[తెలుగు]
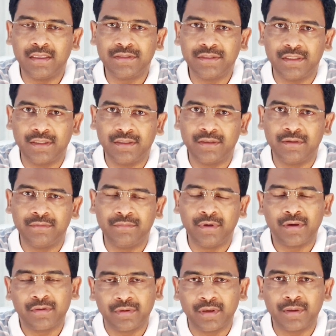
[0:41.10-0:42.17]
ఆశ
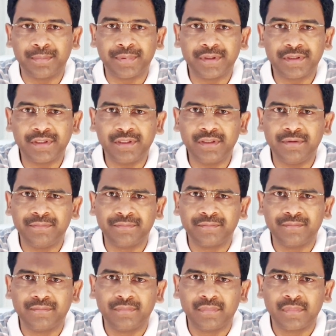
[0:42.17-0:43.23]
మాకున్నప్పటికీ
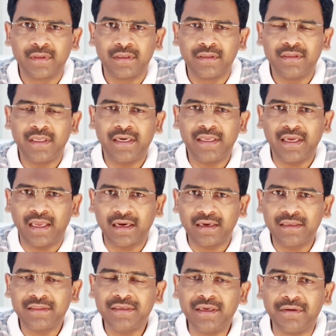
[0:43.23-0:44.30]
దానికి
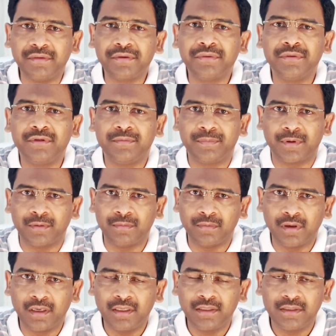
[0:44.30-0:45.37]
అర్హత ఎవరికిందో
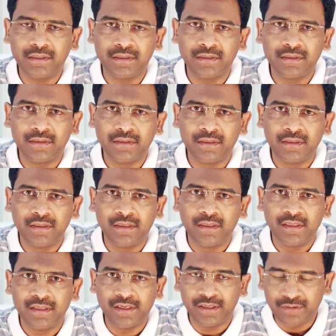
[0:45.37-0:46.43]
ప్రవ్వా
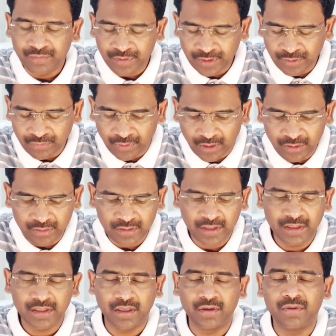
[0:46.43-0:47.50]
ఎటువంటి వాడు
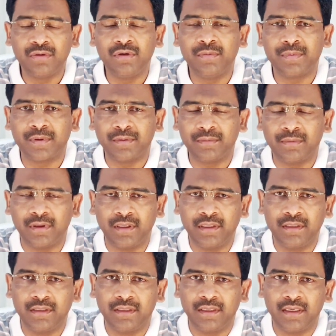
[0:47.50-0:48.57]
దానికి అర్హుడు ప్రవ్వా
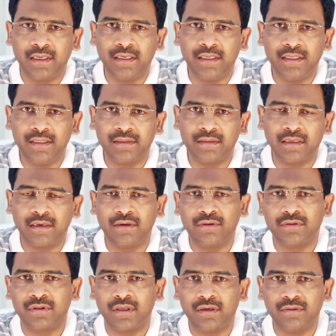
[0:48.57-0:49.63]
అని
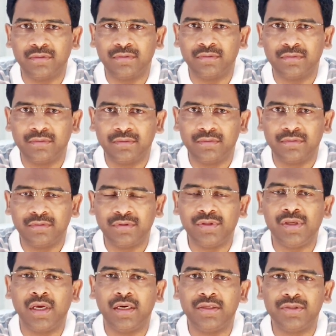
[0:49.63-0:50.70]
తనలో తాను
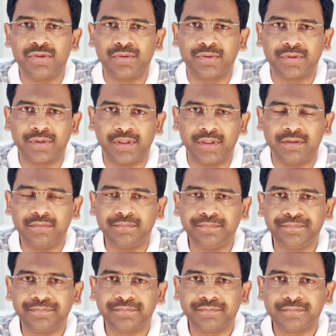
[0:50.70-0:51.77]
ధ్యానించుకుంటున్నాడు
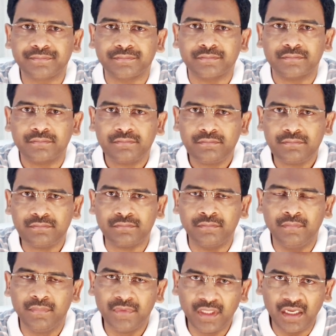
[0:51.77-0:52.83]

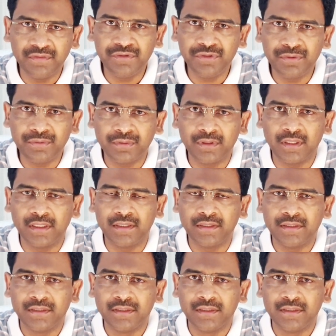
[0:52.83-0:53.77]
దావీదుకున్న